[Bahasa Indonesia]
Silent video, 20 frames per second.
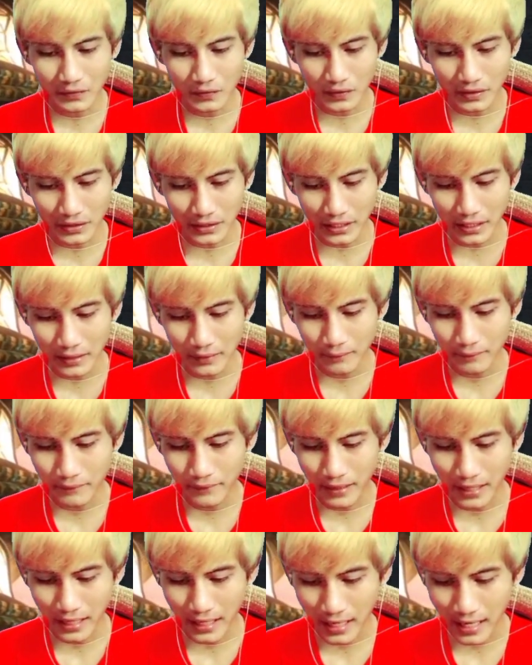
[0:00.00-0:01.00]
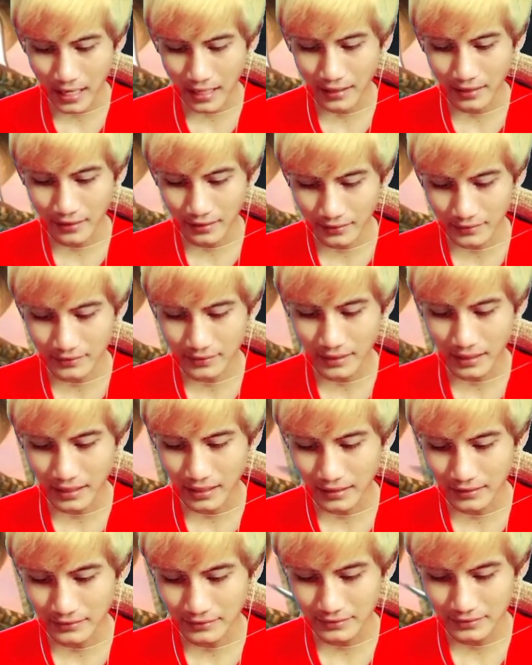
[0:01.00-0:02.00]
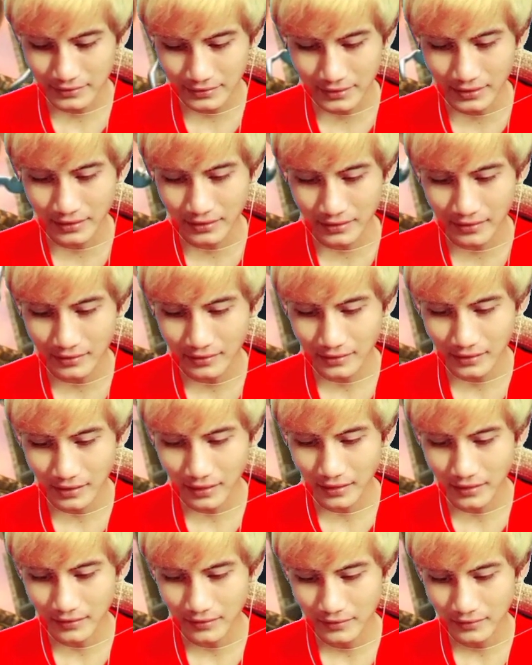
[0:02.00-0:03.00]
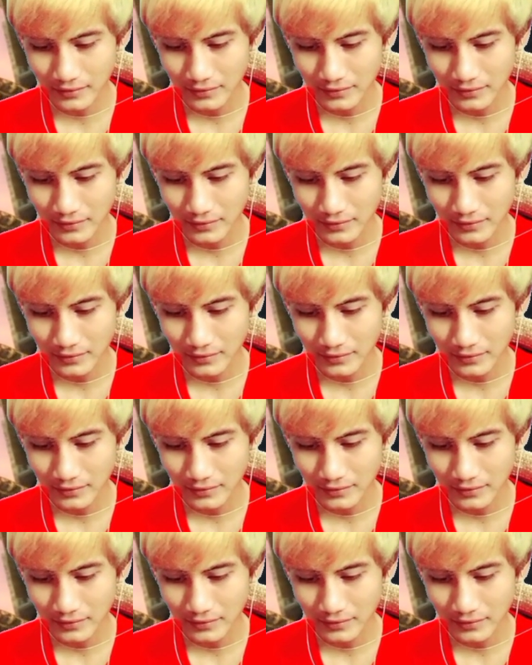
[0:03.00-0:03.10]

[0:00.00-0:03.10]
ini keren banget anjir lah